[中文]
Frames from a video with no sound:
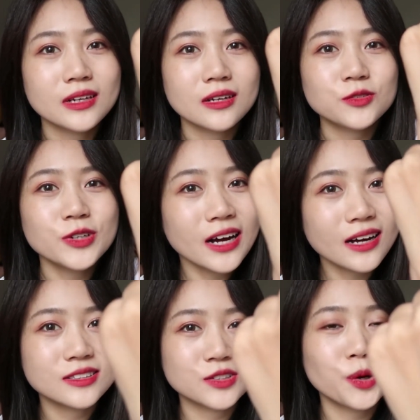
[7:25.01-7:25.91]
就是
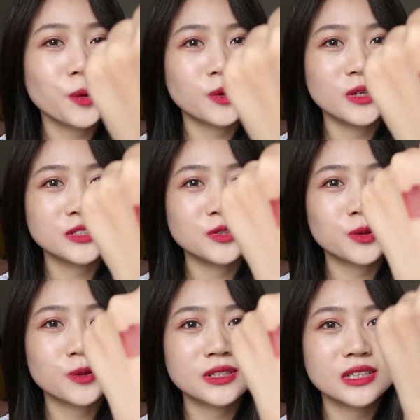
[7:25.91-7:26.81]
很秋冬很秋冬
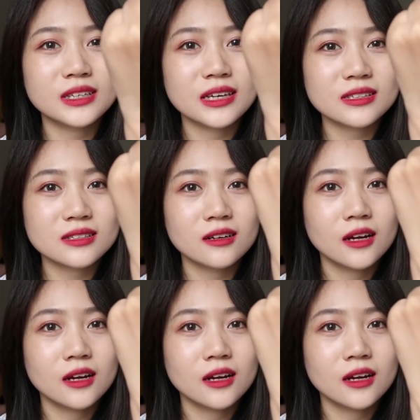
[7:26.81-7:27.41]
的这个颜色。